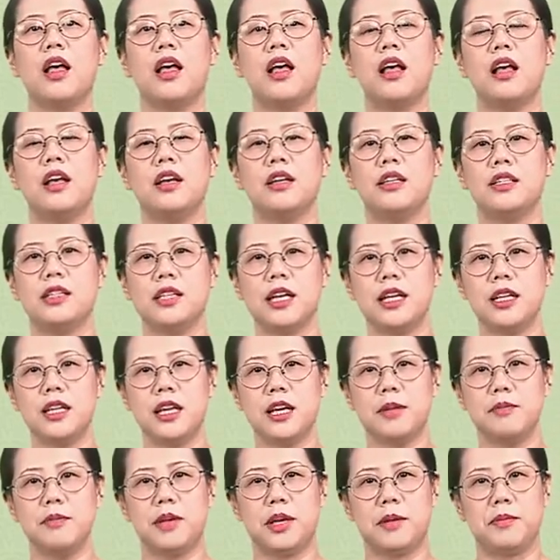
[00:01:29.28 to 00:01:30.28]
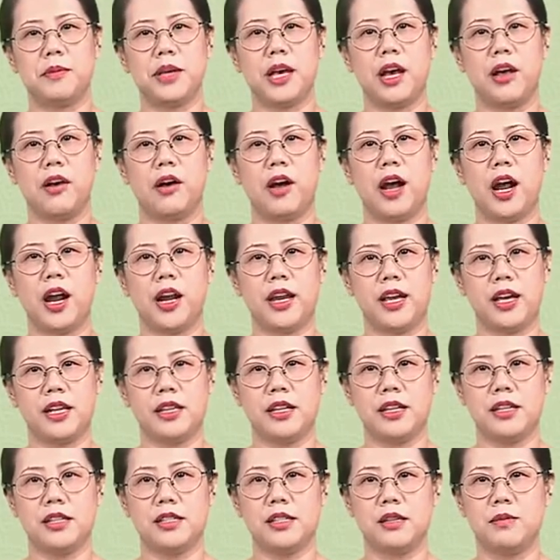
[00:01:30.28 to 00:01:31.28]
山田美妙、二叶亭
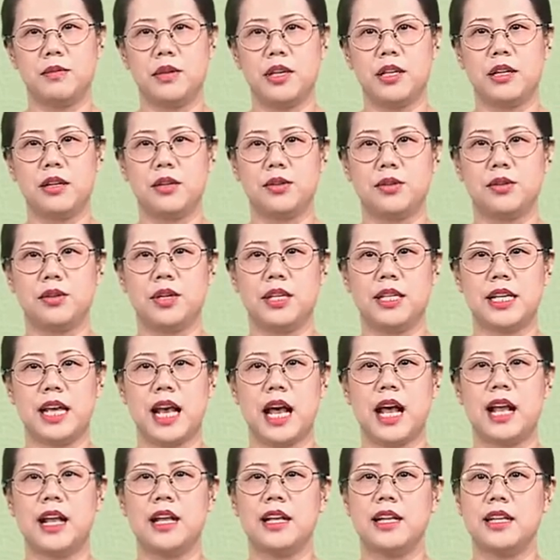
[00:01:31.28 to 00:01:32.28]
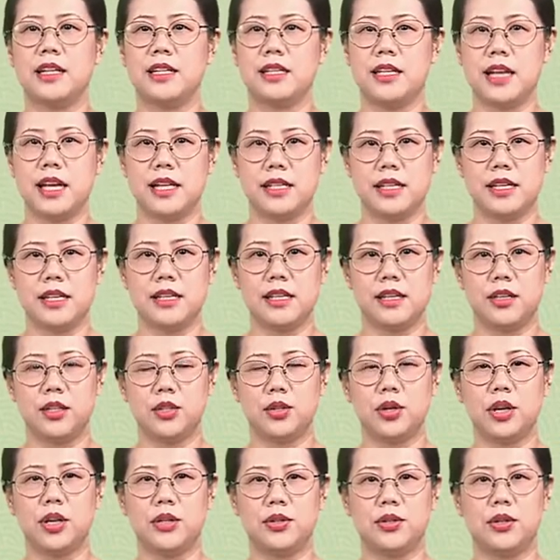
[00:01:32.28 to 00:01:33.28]
四迷等作家在进行
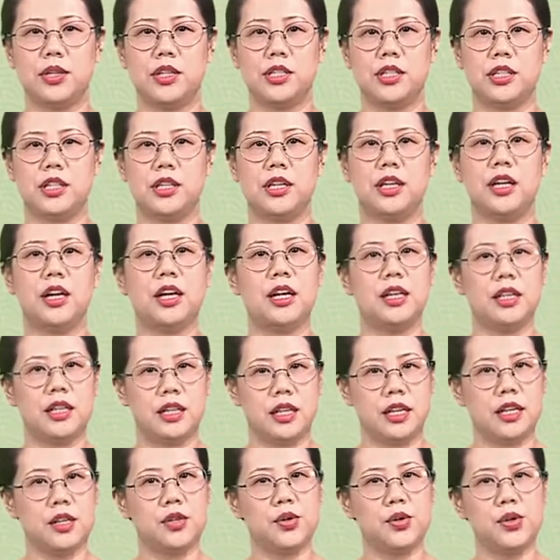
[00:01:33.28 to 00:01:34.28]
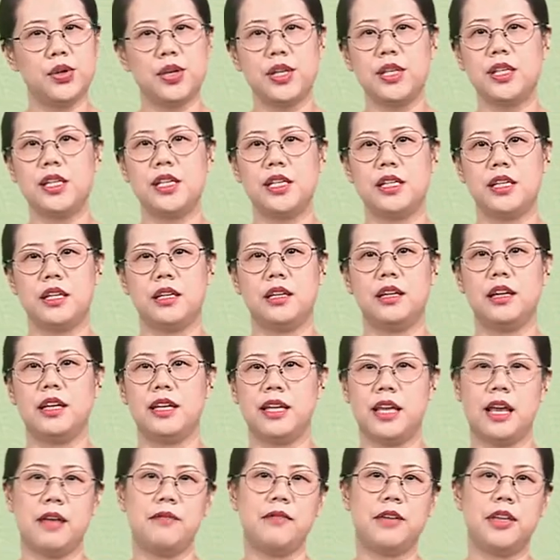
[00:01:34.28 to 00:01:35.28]
创作时，的确进行了
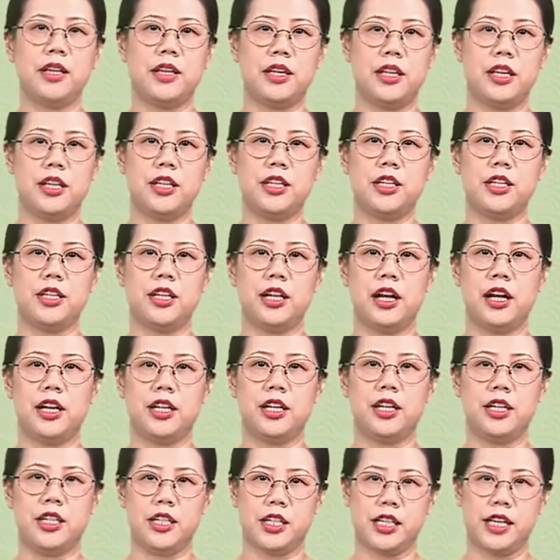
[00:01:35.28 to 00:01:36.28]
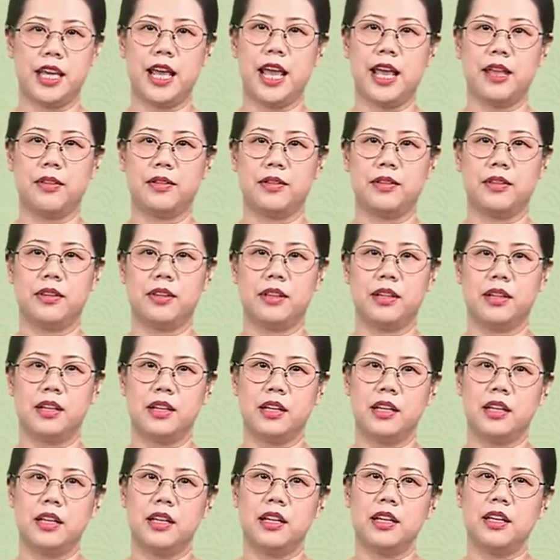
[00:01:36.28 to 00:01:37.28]
言文一致的实验，
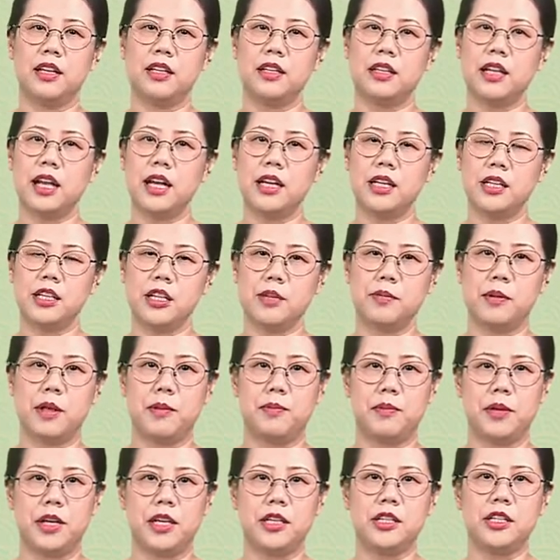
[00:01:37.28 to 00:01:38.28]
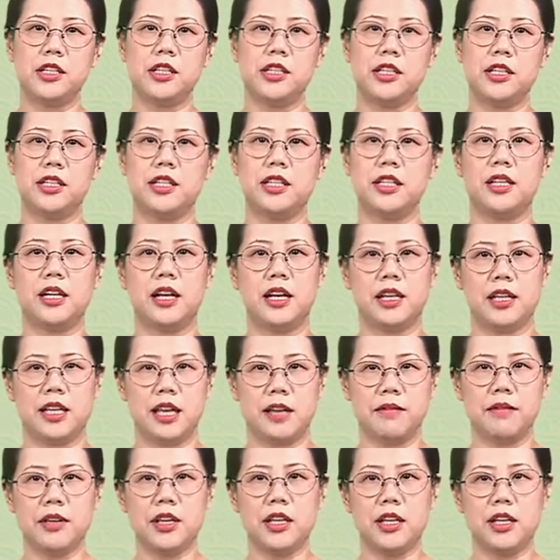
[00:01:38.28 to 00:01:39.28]
但日本明治时期的
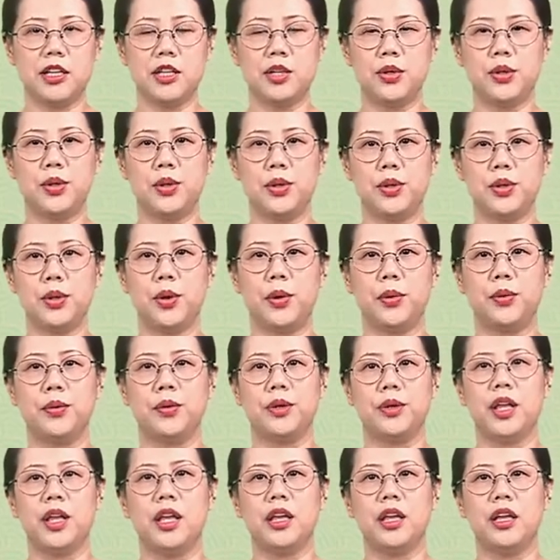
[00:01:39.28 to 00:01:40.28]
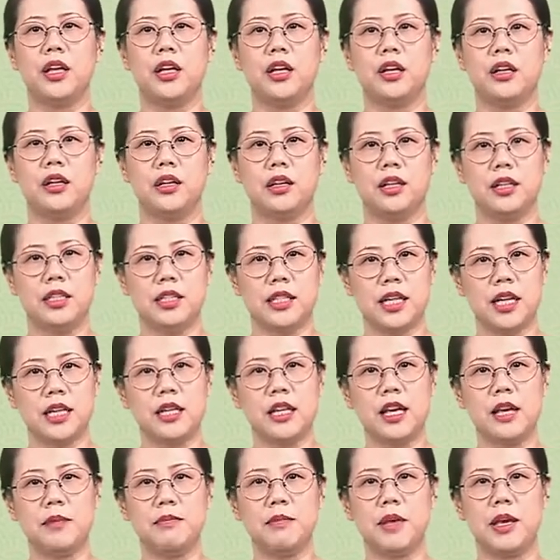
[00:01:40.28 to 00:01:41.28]
言文一致运动和山
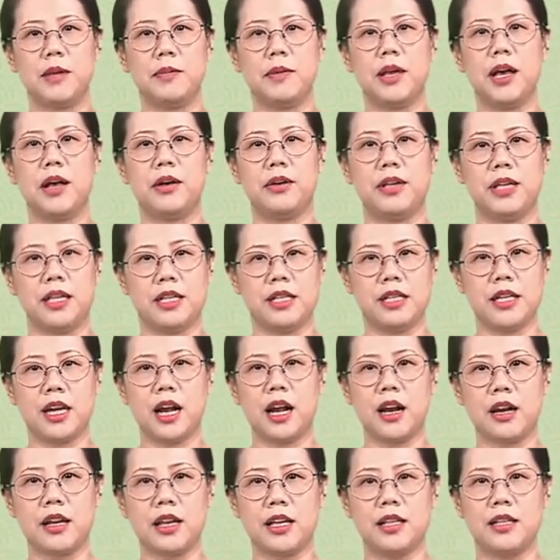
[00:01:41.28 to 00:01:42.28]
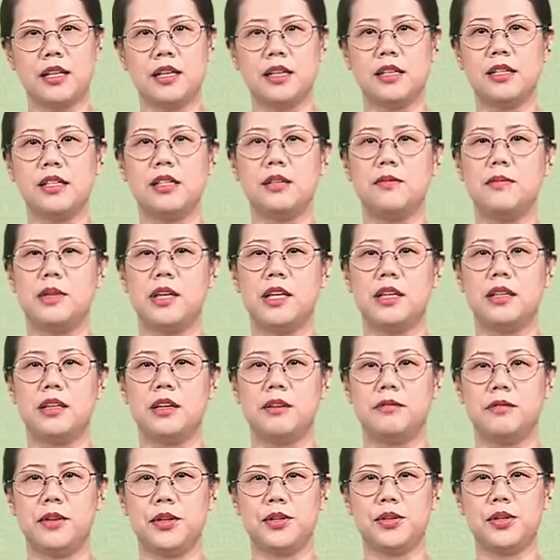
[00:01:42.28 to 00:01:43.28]
田美妙以及二叶亭四迷等
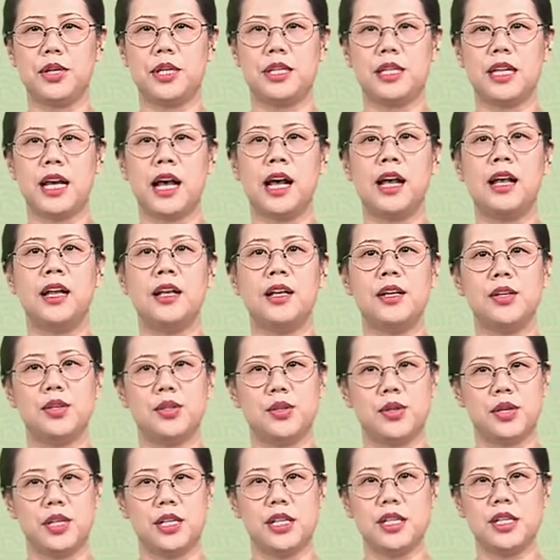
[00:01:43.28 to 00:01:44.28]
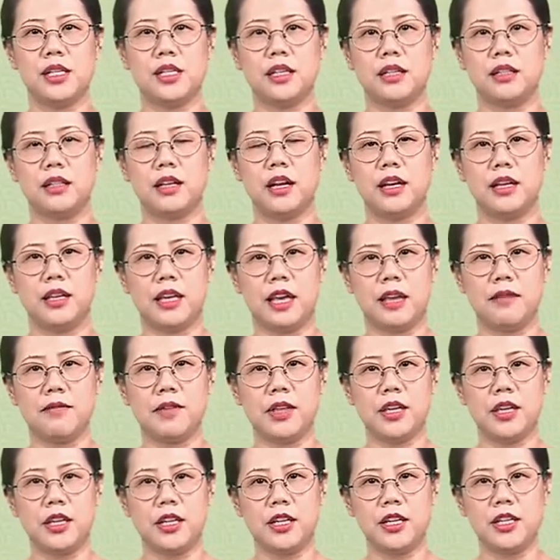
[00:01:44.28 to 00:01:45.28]
文学家所进行的言
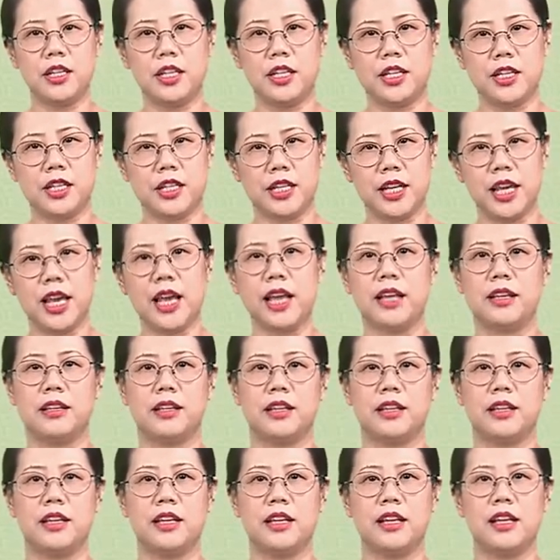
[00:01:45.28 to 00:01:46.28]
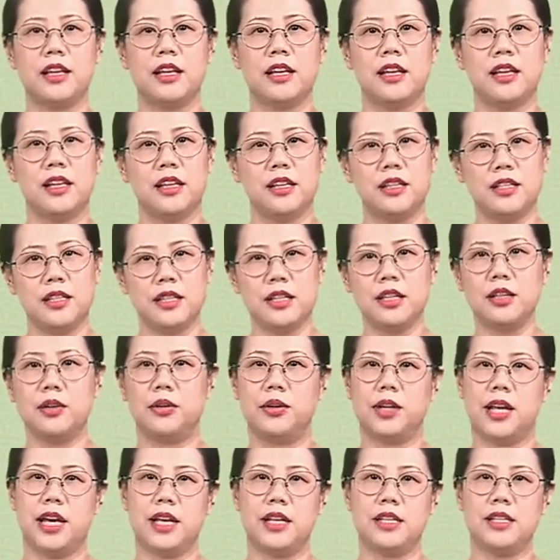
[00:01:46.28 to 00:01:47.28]
文一致实验，既有
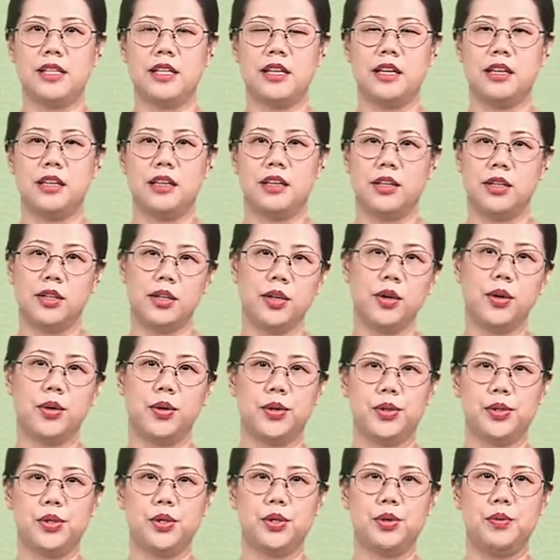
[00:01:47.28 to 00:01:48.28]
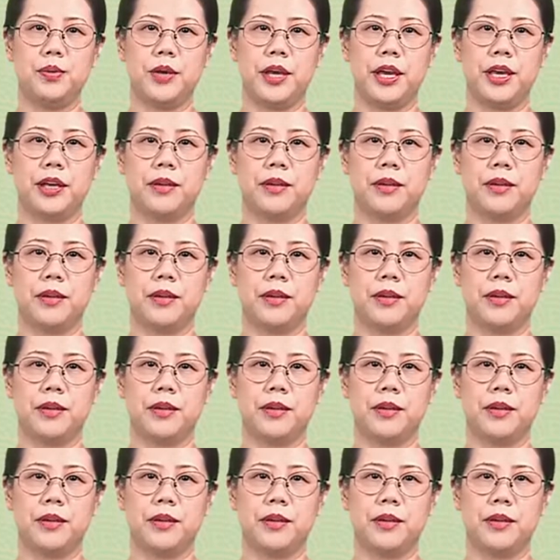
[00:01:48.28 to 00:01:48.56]
联系又有区别。